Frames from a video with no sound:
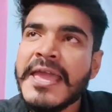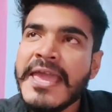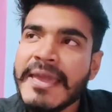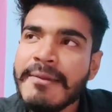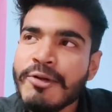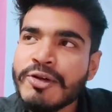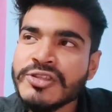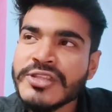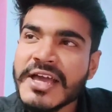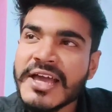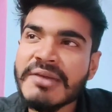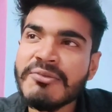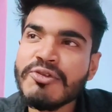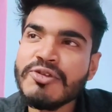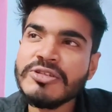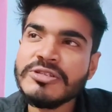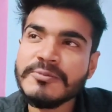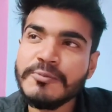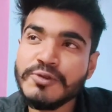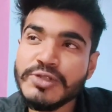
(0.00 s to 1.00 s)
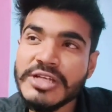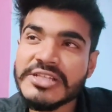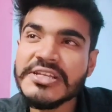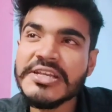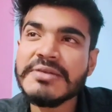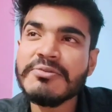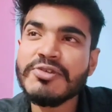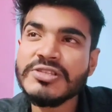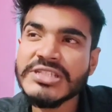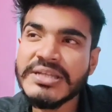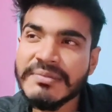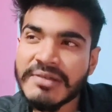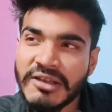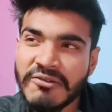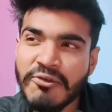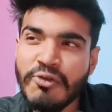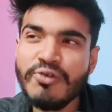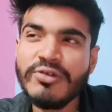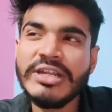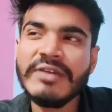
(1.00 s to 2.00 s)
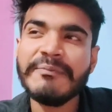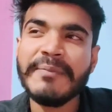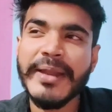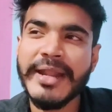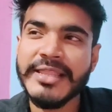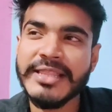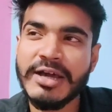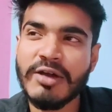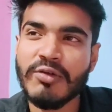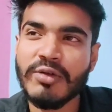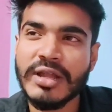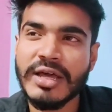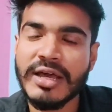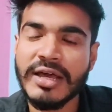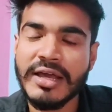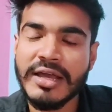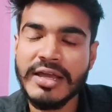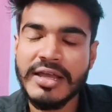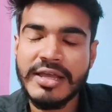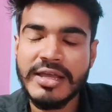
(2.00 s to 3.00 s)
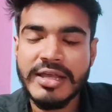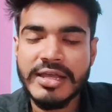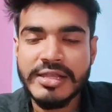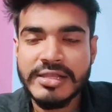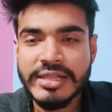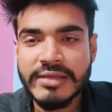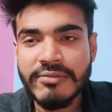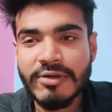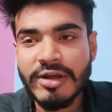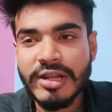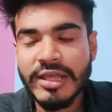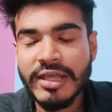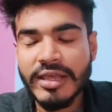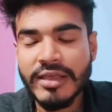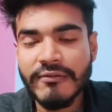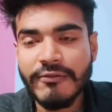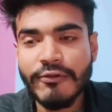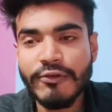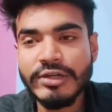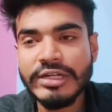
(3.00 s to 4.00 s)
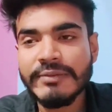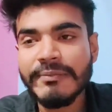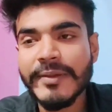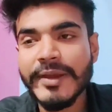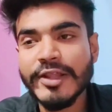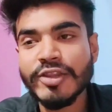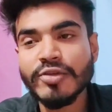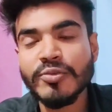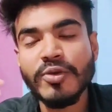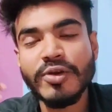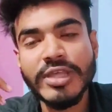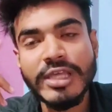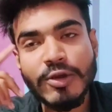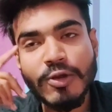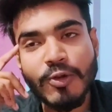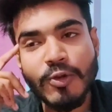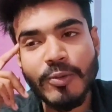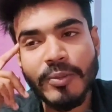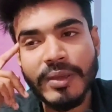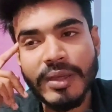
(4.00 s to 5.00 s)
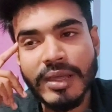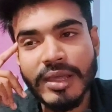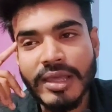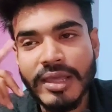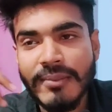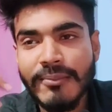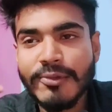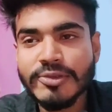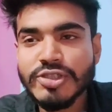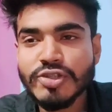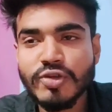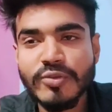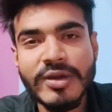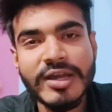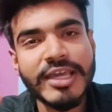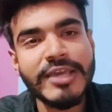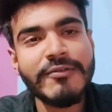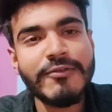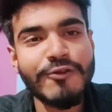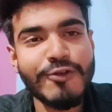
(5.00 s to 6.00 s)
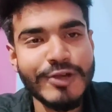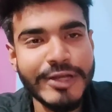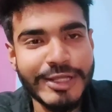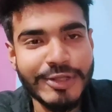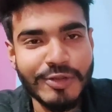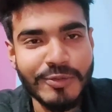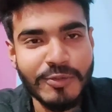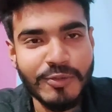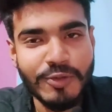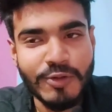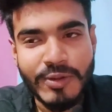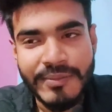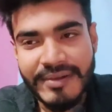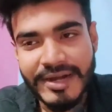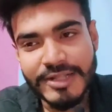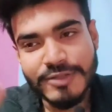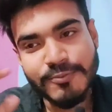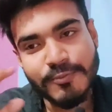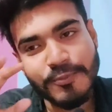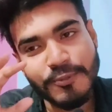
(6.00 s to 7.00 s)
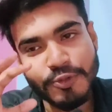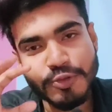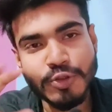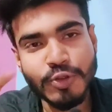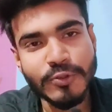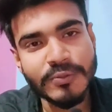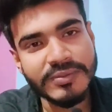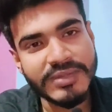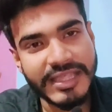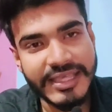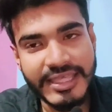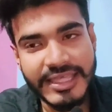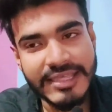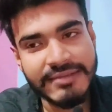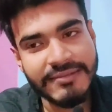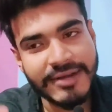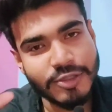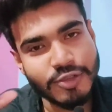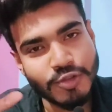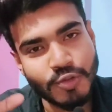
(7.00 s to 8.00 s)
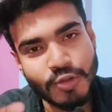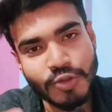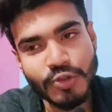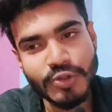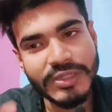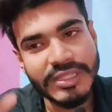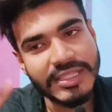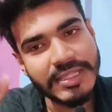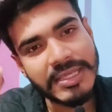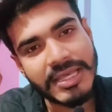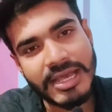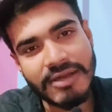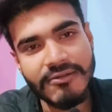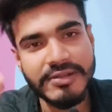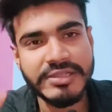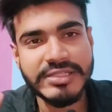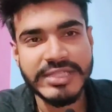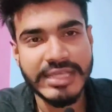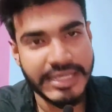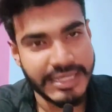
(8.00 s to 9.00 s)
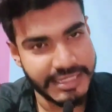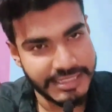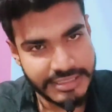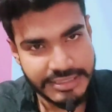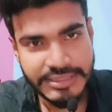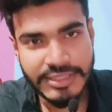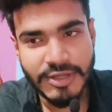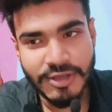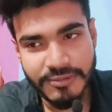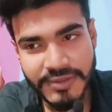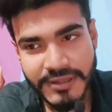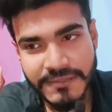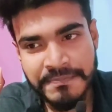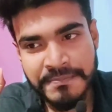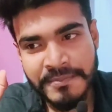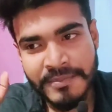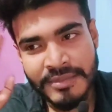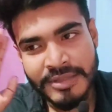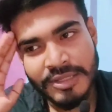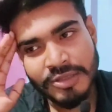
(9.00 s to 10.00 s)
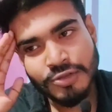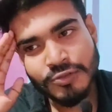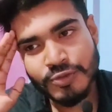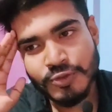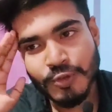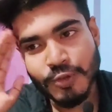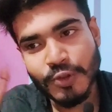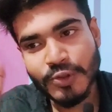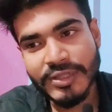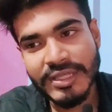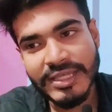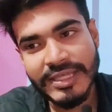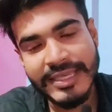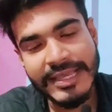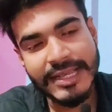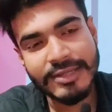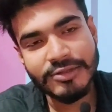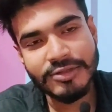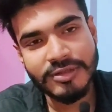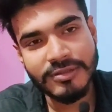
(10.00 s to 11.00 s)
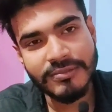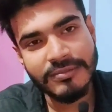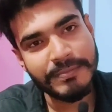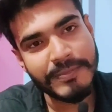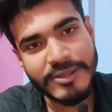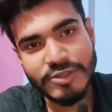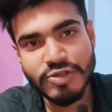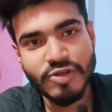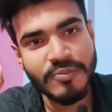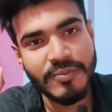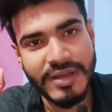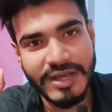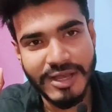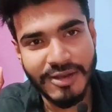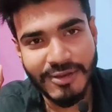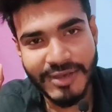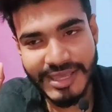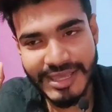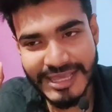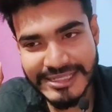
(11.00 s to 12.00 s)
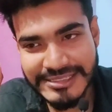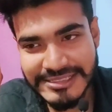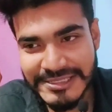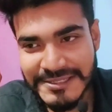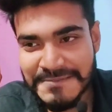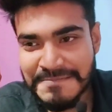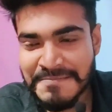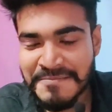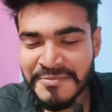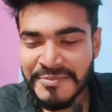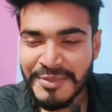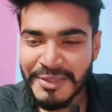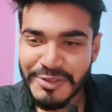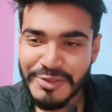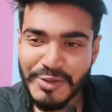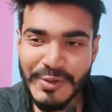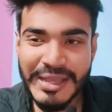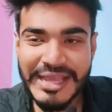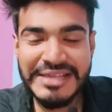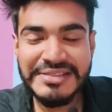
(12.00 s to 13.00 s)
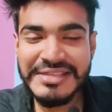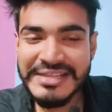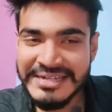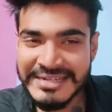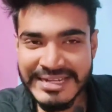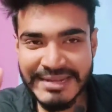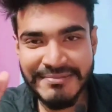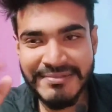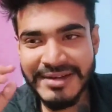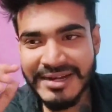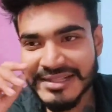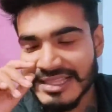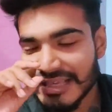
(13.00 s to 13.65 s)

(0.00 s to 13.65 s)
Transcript: এবং তাকে বলছে পূজাচেরি বলছে আমাকে ফুলটা পেরে দাও না সে বলে ফুলটা পেরে দেবো কী করবে বলছে তোমাকেই ফুলটা দেবো মানে প্রথম থেকেই মানে ছোট থেকেই হাওয়াসি দেখিয়ে দিতে হবে যে ছোট থেকেই একদম পেছন পাকা হয়ে গেছে তো এই সিনটা আপনারা